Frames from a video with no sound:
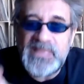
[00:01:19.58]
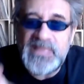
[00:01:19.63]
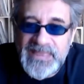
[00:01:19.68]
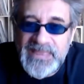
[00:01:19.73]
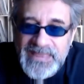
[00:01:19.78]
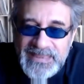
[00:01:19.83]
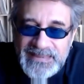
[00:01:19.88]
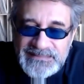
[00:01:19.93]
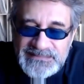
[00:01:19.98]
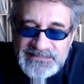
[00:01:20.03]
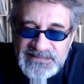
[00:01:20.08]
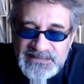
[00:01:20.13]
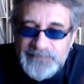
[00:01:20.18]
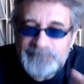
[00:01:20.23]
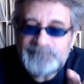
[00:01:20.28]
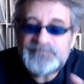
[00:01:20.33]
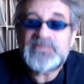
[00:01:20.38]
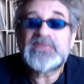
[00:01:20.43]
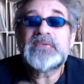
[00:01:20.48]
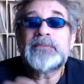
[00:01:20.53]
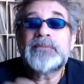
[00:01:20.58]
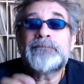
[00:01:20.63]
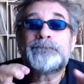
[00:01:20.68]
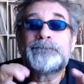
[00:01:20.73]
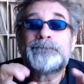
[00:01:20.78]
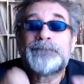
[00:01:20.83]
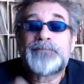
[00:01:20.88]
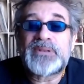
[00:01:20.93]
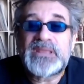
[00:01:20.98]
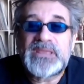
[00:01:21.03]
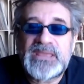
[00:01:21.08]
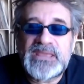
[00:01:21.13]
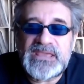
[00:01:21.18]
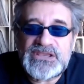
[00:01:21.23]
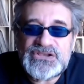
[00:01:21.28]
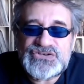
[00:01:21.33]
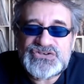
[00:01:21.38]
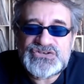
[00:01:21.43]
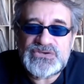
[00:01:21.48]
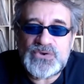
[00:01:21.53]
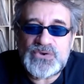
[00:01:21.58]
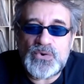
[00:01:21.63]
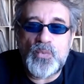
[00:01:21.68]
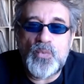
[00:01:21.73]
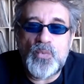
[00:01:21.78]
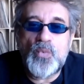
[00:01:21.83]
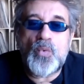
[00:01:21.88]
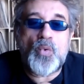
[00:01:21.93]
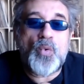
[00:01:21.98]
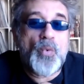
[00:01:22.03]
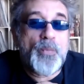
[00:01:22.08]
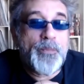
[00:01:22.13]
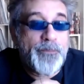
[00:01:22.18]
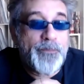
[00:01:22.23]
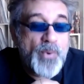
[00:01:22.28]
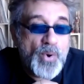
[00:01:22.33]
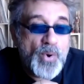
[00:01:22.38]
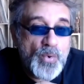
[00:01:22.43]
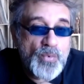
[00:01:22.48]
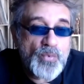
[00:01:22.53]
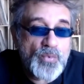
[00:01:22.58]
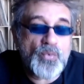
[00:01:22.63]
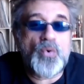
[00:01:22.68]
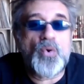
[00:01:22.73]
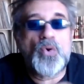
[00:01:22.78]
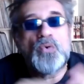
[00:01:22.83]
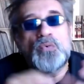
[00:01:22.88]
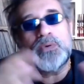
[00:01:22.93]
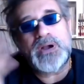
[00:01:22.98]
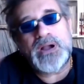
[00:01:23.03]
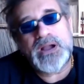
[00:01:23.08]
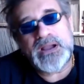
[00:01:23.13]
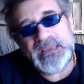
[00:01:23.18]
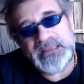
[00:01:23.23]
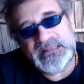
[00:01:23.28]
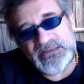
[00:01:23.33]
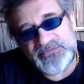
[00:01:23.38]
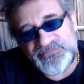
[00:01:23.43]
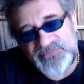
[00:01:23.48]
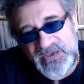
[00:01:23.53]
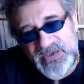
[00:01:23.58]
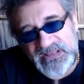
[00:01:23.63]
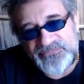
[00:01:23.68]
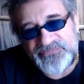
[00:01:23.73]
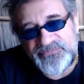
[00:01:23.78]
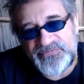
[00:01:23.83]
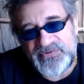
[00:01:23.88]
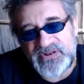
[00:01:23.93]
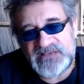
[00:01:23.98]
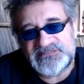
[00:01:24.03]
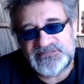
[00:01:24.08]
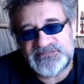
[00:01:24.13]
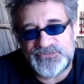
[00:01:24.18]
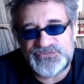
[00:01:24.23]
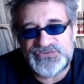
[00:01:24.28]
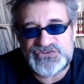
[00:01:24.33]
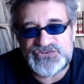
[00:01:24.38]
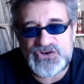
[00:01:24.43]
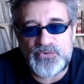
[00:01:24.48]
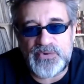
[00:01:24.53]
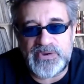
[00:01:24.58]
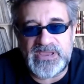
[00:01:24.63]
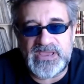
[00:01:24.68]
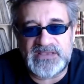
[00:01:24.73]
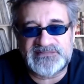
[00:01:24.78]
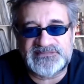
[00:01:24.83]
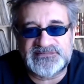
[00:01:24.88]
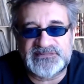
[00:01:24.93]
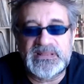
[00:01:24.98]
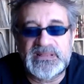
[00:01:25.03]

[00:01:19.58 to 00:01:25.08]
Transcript: entra e preenche um cupom com aquela velha frase que você já conhece,